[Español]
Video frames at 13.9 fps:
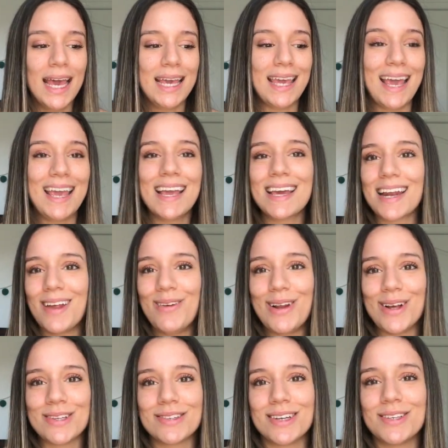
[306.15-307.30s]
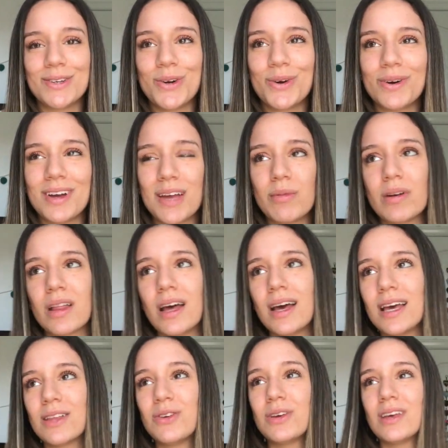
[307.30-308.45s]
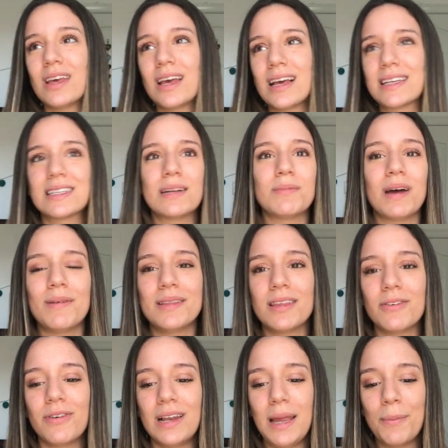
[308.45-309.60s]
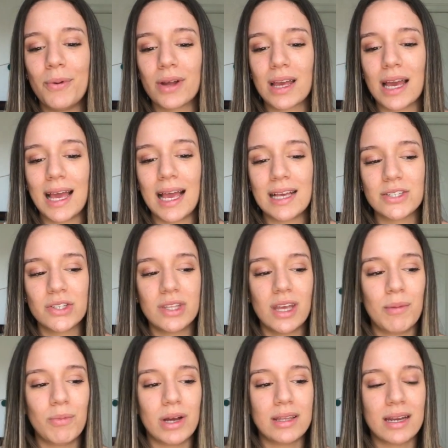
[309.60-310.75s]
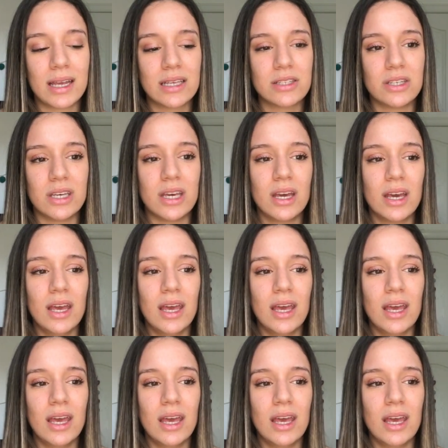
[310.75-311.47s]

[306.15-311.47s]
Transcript: Y es increíble, o sea, yo en verdad estoy extremadamente feliz porque eso te demuestra que sí,